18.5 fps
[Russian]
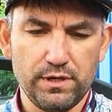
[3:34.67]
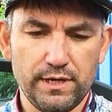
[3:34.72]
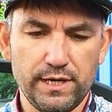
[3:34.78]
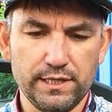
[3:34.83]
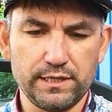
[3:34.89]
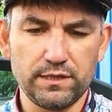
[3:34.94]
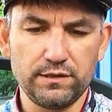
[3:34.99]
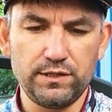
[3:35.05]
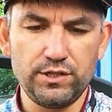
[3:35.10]

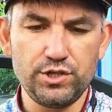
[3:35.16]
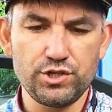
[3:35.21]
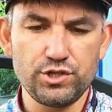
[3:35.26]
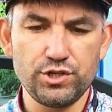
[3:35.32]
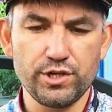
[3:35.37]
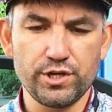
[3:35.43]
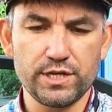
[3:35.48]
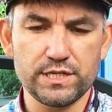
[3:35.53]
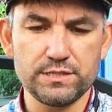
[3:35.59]
Это
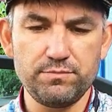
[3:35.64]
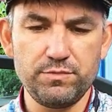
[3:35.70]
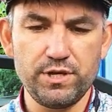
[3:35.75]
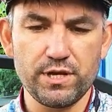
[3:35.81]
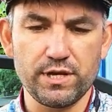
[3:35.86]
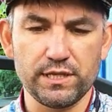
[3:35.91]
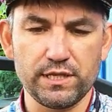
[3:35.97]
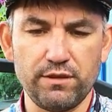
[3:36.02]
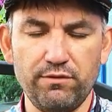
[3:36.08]
тысячный
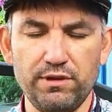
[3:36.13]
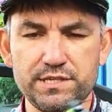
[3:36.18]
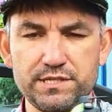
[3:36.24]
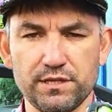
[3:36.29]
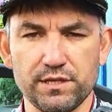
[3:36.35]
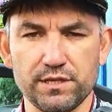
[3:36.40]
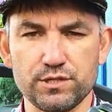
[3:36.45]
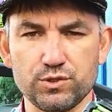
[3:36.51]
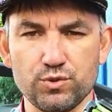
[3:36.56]
размер, она
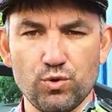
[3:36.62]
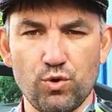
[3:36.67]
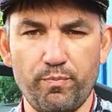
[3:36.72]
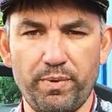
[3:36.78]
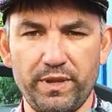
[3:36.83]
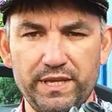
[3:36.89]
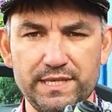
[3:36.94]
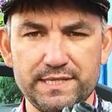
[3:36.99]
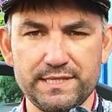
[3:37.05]
весила
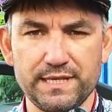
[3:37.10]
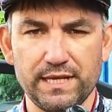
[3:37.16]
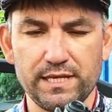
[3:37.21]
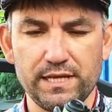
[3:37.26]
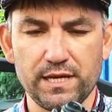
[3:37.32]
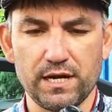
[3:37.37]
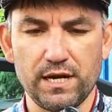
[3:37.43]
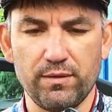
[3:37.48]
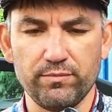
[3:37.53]
150
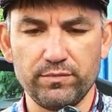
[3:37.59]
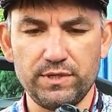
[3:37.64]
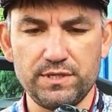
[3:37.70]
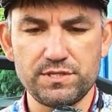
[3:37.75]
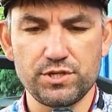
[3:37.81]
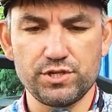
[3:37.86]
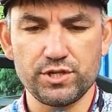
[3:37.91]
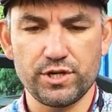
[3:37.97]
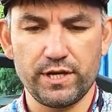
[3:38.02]
грамм,
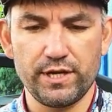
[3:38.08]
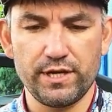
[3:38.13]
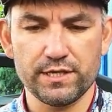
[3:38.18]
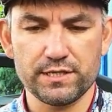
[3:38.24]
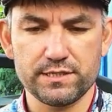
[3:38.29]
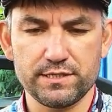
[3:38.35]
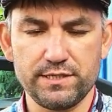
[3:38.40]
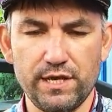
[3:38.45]
1000С.